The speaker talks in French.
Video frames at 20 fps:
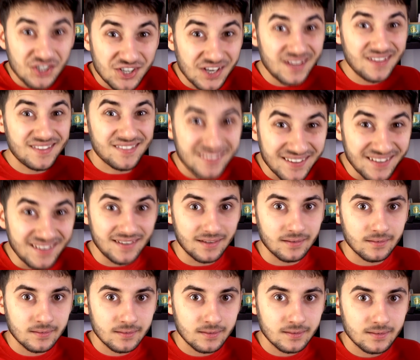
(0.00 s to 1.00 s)
GT,
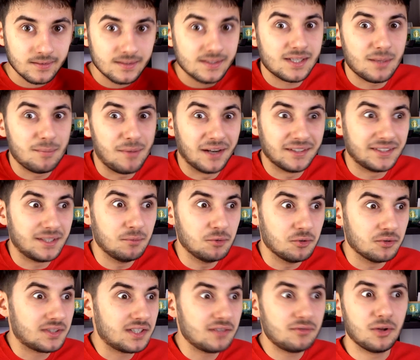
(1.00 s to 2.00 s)
c'est bien le
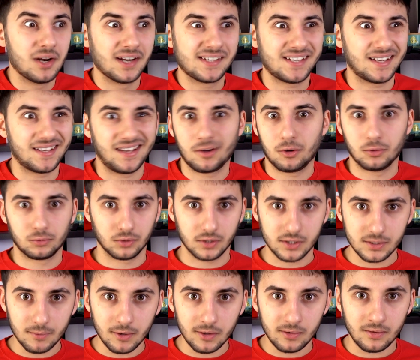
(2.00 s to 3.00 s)
diminutif de la saga Grand
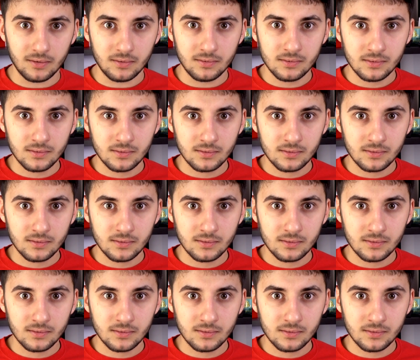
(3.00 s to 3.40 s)
Turismo, non